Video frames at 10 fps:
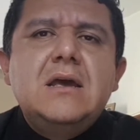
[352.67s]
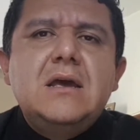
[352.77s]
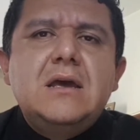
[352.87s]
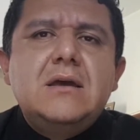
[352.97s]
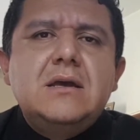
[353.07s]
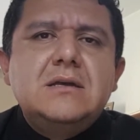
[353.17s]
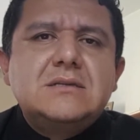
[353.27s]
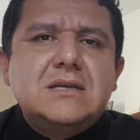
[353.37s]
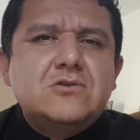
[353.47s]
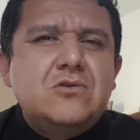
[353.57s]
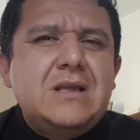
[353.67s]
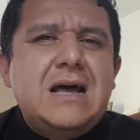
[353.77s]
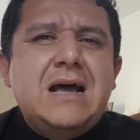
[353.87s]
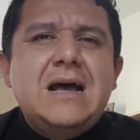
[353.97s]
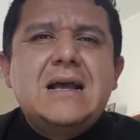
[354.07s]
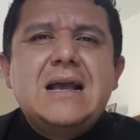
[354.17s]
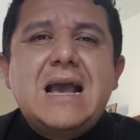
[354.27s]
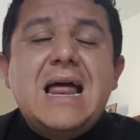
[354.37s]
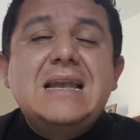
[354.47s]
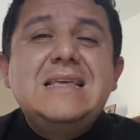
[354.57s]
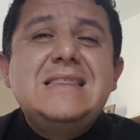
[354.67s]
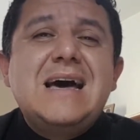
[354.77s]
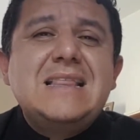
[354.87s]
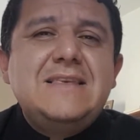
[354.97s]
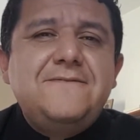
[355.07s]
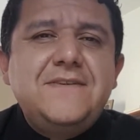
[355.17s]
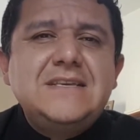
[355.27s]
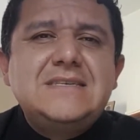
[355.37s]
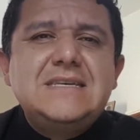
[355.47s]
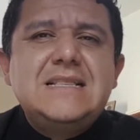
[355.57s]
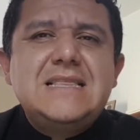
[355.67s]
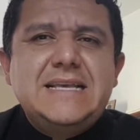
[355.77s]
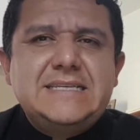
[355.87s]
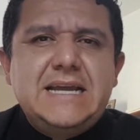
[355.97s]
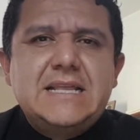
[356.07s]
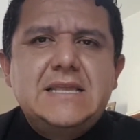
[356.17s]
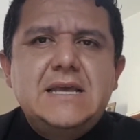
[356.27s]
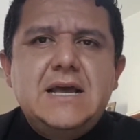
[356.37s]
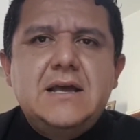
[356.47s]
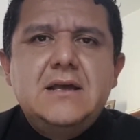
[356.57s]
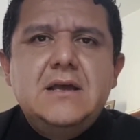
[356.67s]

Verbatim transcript: eh, esta zona cálida, difícil, desértica.